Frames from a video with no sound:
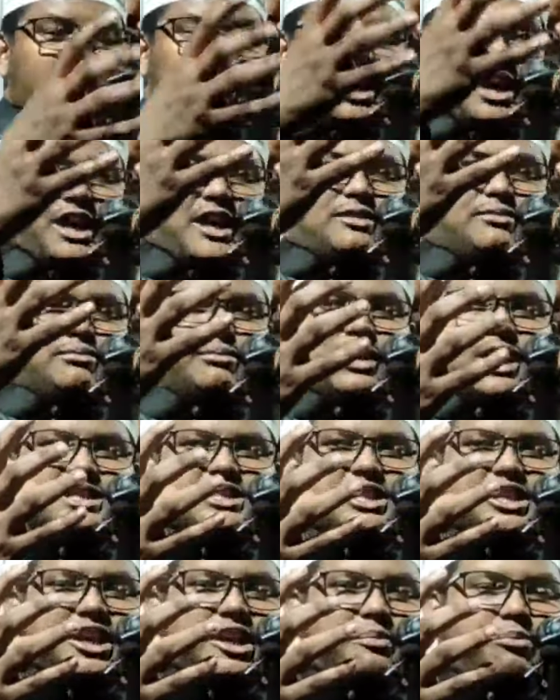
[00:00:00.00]

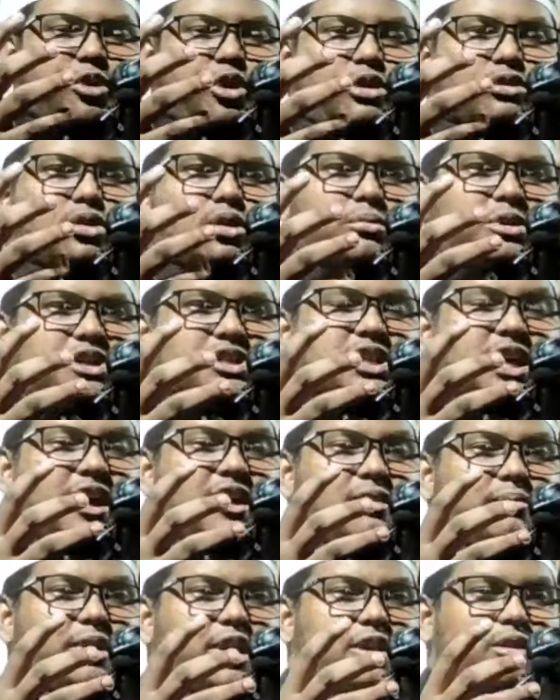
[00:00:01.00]
গ্রামবাসীকে প্রথমে
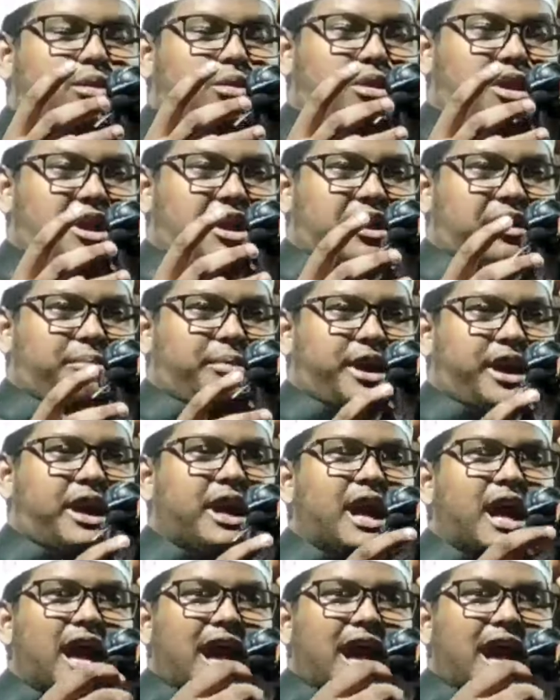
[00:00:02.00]
সার্ভে করে নেবেন